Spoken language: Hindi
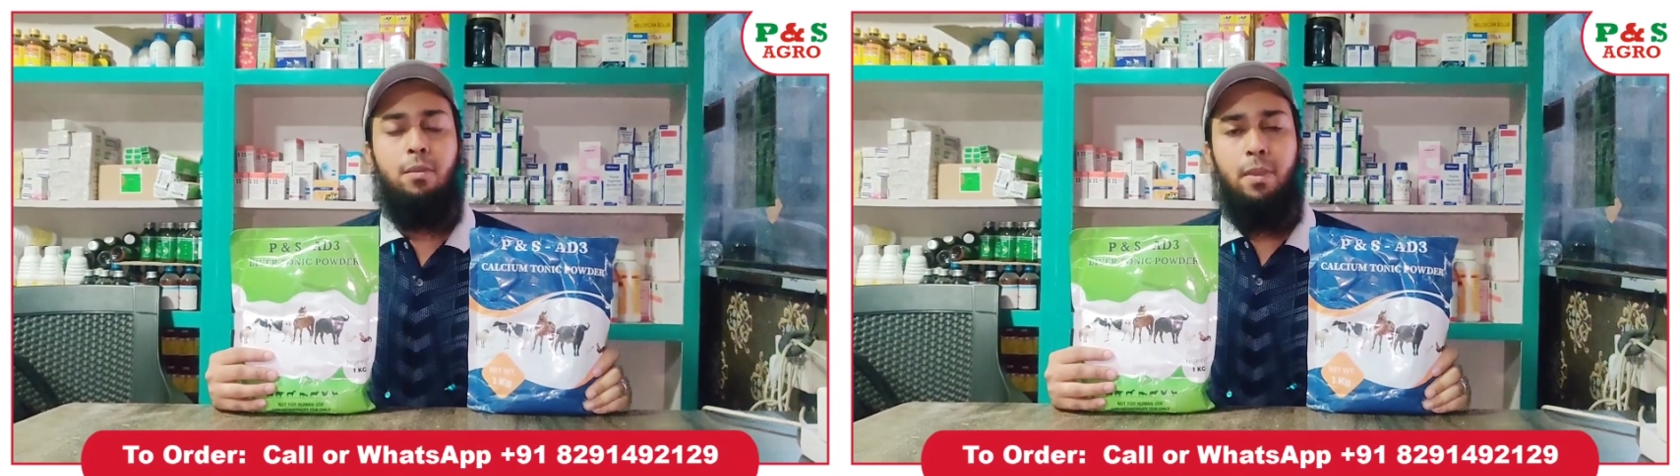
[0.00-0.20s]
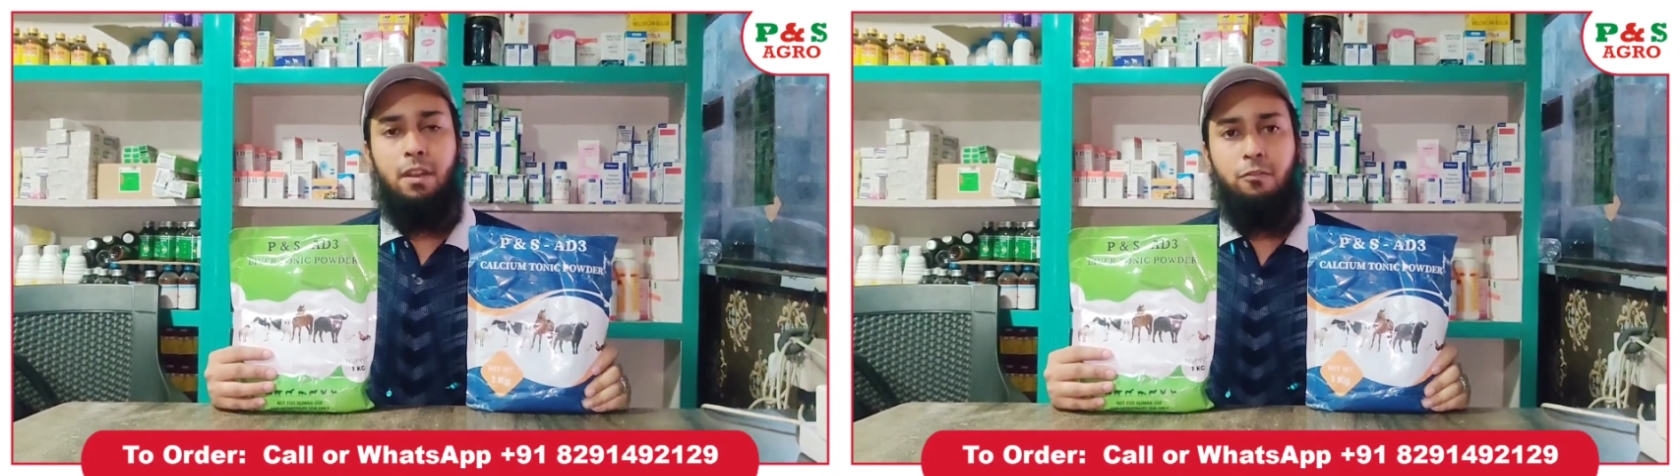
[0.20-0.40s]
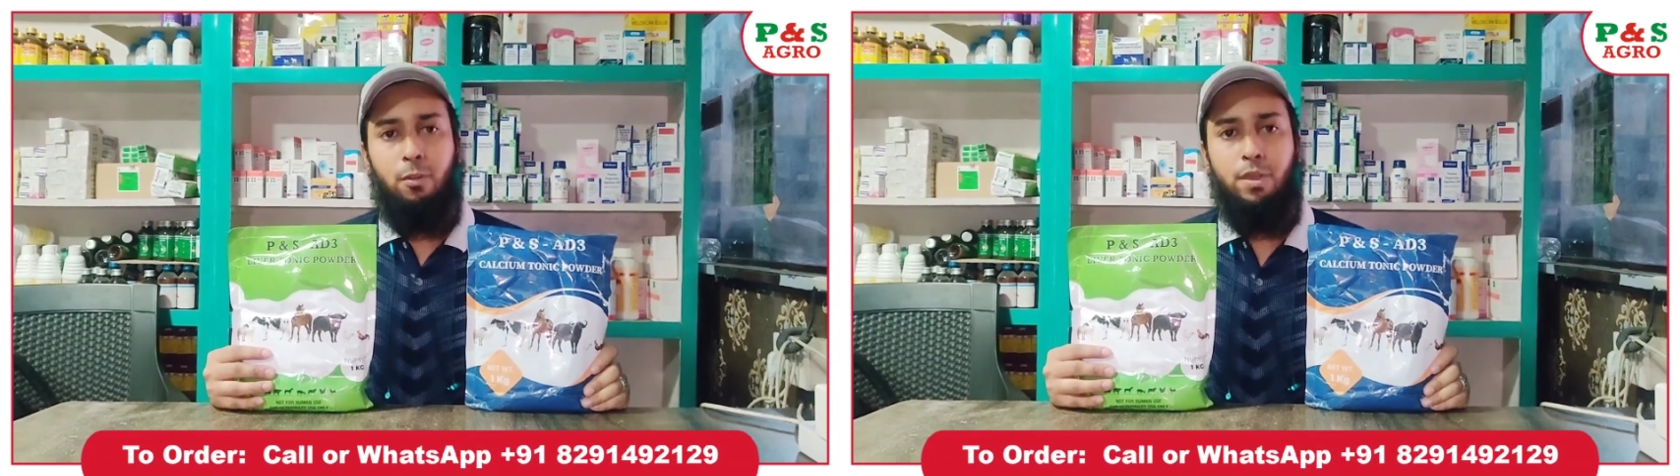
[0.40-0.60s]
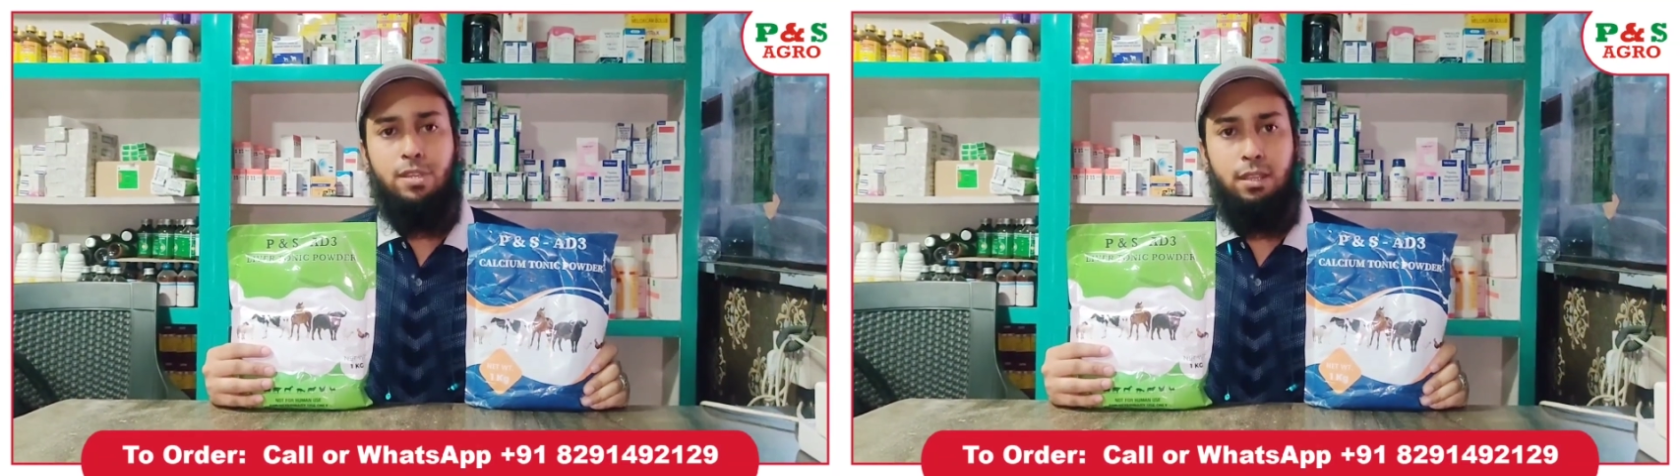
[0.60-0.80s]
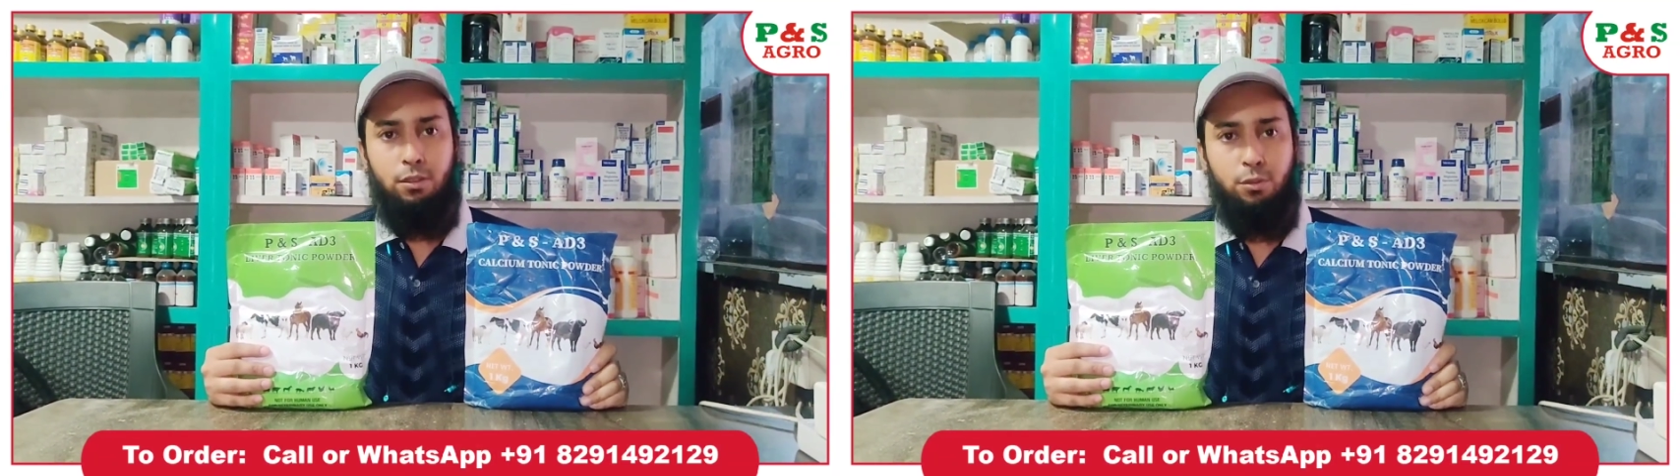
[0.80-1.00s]
में मैं
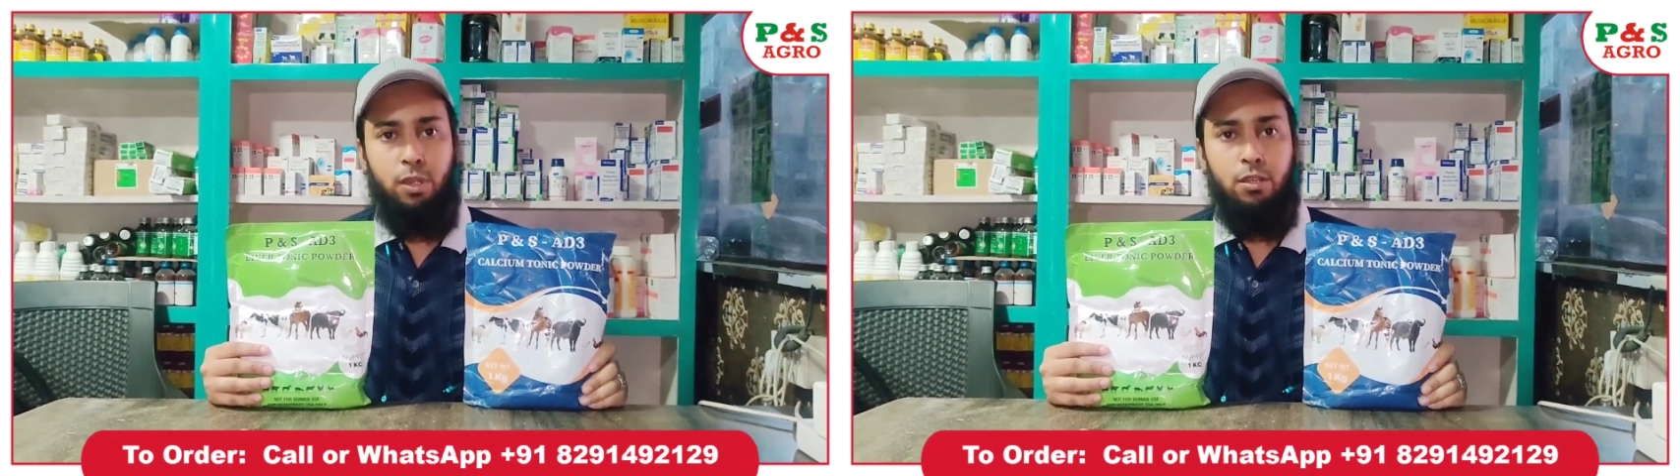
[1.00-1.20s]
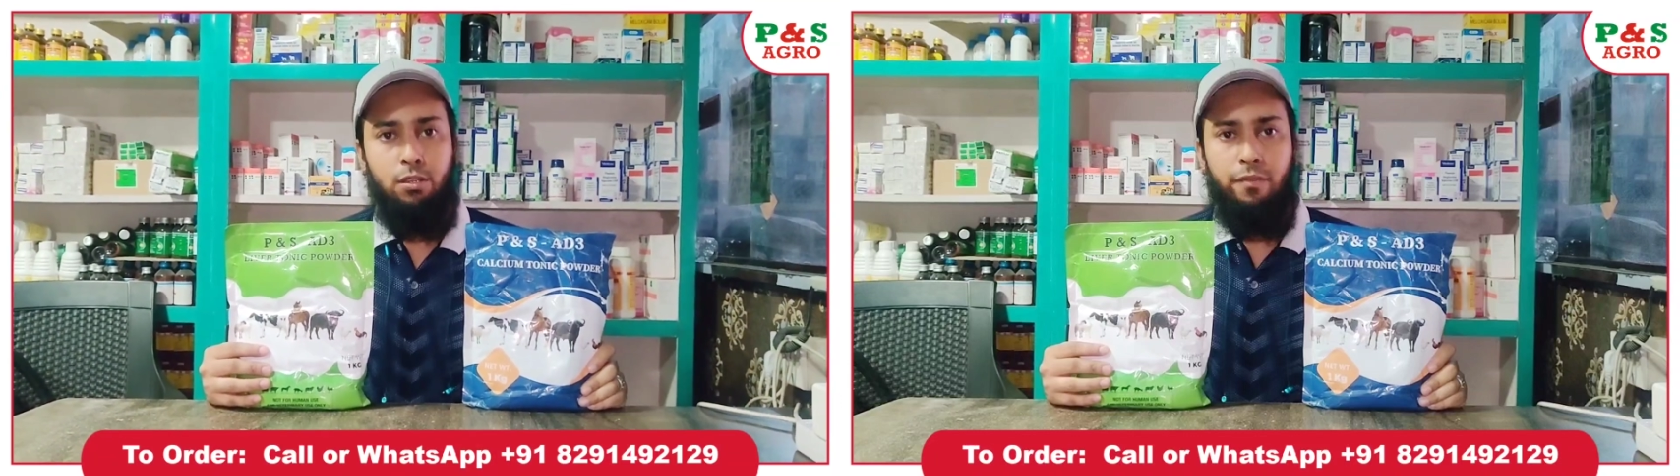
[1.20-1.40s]
इंफॉर्मेशन दूंगा